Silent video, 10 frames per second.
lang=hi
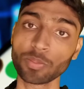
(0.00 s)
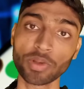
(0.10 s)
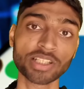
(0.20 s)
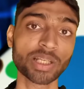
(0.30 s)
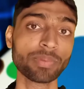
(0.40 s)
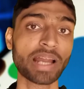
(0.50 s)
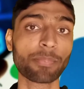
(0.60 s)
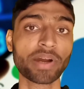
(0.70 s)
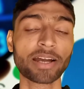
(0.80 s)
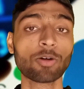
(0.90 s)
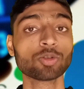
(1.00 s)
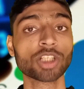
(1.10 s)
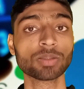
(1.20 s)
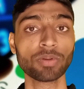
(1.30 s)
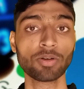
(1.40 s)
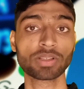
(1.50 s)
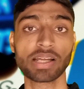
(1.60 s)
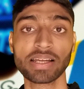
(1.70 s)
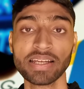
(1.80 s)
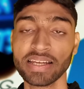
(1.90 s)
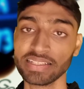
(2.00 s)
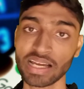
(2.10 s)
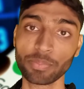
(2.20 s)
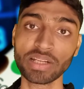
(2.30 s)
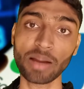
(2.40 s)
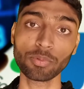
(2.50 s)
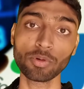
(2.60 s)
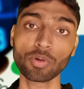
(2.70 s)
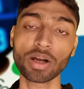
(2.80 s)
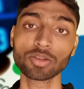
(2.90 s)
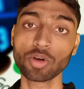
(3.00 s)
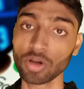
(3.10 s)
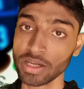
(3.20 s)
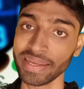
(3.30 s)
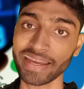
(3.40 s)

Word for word: उसकी वजह से भी आपका अकाउंट सस्पेंड होता है या फिर आप लोगों का जो